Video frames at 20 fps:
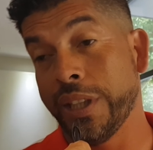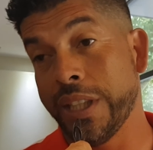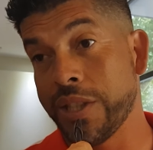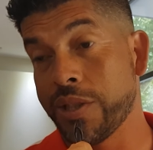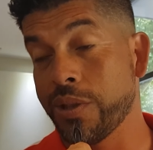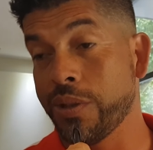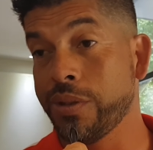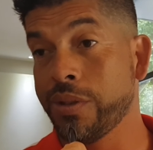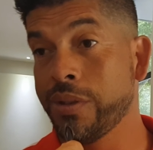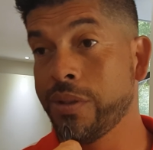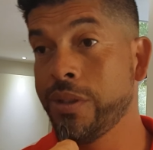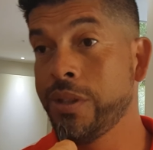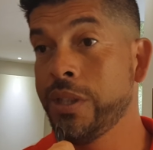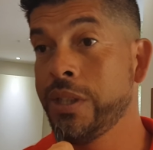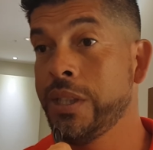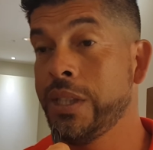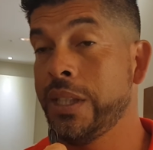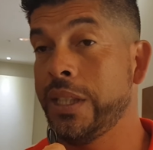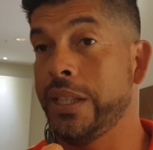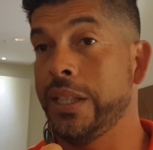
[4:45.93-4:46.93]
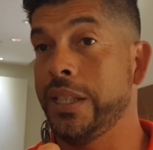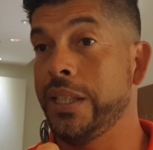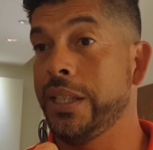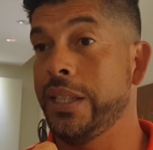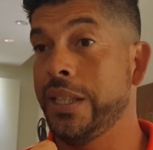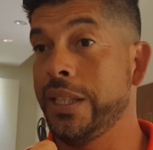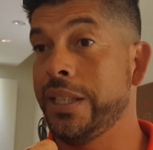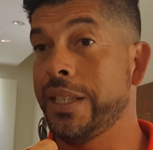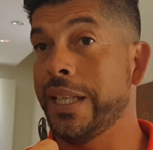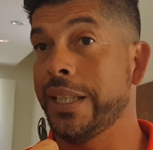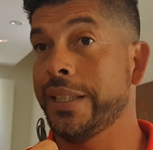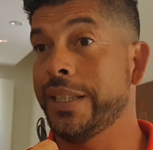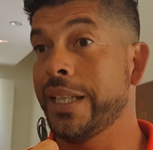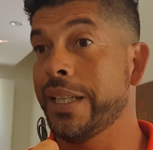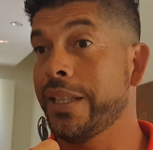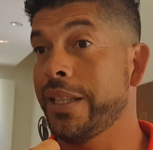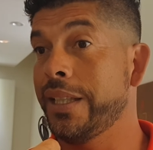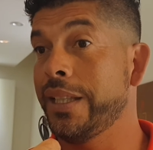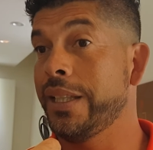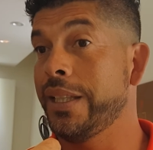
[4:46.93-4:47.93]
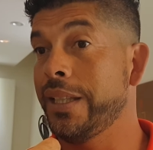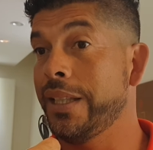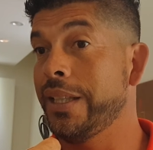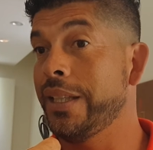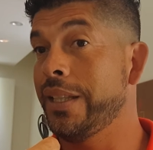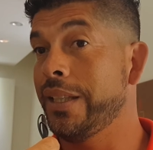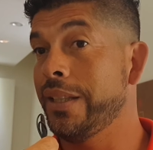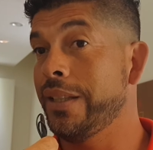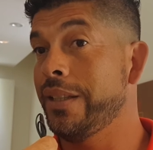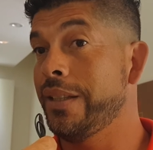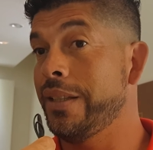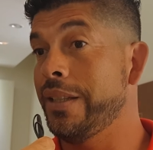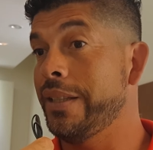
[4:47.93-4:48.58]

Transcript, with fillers: hechos y, tratar de,